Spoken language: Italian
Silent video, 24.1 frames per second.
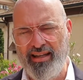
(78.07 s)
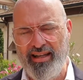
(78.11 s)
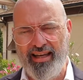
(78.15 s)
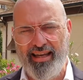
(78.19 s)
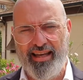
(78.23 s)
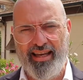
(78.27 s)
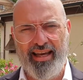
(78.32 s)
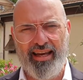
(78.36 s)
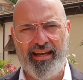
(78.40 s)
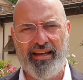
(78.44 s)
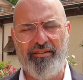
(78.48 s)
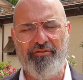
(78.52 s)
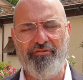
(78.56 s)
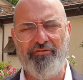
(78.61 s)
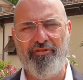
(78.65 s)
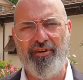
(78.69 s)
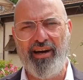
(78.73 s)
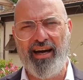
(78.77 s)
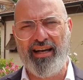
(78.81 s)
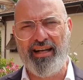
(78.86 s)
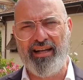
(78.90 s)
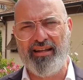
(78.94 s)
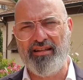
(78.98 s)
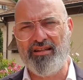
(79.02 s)
che ha a che
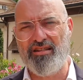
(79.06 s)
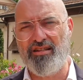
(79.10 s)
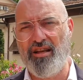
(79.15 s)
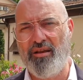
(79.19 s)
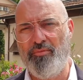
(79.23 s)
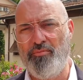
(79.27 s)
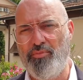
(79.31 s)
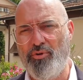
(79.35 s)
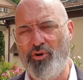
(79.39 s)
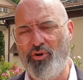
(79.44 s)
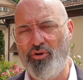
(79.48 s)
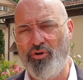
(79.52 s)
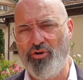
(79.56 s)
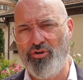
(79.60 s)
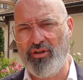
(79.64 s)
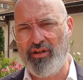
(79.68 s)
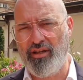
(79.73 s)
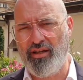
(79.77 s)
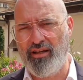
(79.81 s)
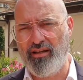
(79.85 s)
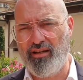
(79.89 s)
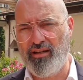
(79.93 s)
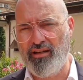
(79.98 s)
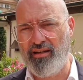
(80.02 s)
fare ad esempio
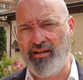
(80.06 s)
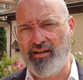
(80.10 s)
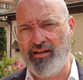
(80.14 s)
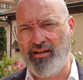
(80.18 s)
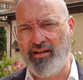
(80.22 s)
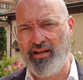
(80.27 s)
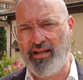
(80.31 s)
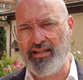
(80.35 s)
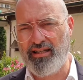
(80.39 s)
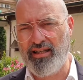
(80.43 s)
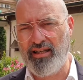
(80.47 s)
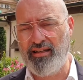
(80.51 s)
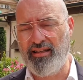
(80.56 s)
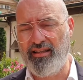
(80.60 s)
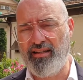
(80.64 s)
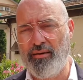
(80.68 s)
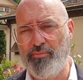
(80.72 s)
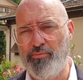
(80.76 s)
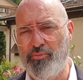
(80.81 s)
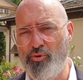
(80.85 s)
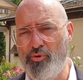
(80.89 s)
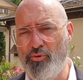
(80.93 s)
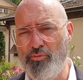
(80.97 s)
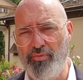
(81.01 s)
con eh, la sanità
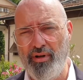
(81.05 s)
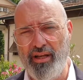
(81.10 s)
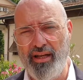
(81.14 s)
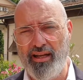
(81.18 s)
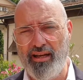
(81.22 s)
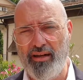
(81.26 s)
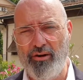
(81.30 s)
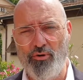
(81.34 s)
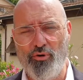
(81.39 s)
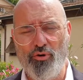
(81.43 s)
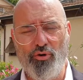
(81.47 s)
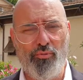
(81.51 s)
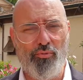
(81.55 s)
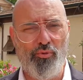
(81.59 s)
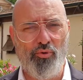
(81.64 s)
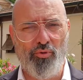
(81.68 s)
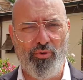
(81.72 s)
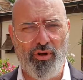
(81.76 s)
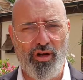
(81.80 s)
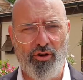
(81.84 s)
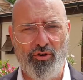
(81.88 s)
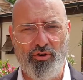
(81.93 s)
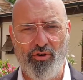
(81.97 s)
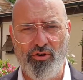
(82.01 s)
pubblica o
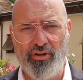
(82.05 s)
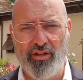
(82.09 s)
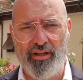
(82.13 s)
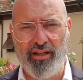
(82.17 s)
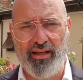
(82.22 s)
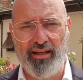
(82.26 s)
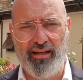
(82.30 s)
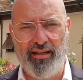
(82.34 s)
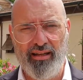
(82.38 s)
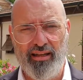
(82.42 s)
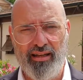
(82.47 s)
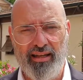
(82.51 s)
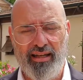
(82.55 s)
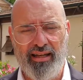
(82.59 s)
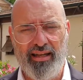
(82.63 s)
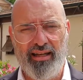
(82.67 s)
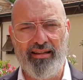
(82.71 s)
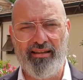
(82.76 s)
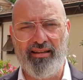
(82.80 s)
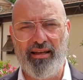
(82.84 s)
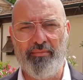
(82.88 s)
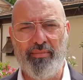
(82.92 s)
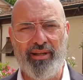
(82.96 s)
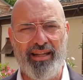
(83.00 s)
comunque con eh,
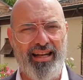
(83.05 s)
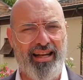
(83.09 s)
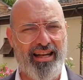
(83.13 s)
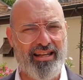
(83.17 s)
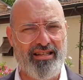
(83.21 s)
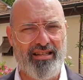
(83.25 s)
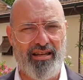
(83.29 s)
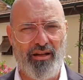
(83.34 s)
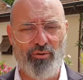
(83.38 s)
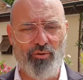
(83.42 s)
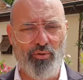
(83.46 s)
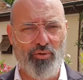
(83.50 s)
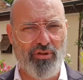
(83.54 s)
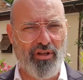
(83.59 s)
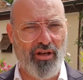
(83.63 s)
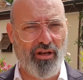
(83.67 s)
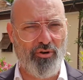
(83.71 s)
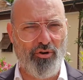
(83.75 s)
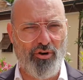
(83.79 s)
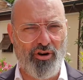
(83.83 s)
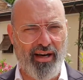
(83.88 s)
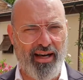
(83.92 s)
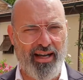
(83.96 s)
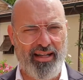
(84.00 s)
il tema della salute,
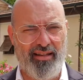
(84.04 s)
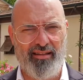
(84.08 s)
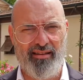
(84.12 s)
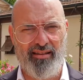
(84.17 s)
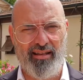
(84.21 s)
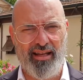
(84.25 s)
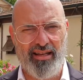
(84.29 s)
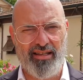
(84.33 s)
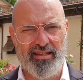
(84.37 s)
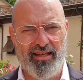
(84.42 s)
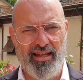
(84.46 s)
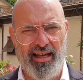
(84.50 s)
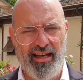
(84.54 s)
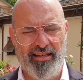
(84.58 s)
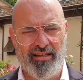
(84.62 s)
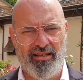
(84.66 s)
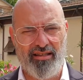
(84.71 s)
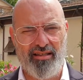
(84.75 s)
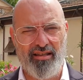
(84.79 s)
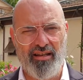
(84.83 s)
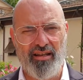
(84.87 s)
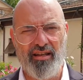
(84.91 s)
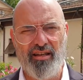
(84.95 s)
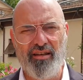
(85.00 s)
corretti e sani
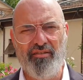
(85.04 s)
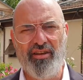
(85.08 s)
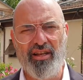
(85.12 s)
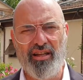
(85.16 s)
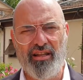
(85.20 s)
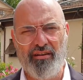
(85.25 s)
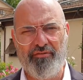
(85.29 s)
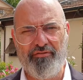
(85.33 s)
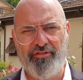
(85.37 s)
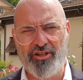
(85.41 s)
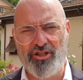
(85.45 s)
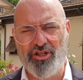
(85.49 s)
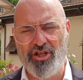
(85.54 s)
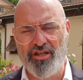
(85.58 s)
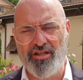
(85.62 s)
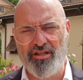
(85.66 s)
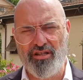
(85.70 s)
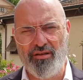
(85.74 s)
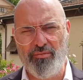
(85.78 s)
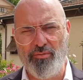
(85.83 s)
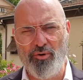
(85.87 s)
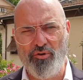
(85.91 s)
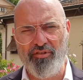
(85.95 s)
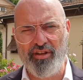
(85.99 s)
stili di vita.
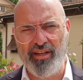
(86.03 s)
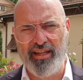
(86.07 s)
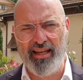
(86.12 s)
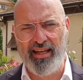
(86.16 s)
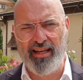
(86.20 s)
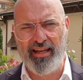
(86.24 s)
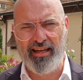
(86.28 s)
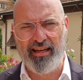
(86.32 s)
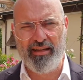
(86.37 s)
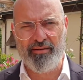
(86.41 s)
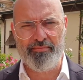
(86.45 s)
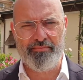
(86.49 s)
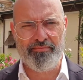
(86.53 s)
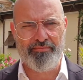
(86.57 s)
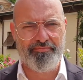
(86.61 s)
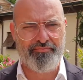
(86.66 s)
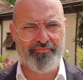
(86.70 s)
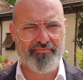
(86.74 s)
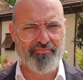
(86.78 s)
Facessimo vedere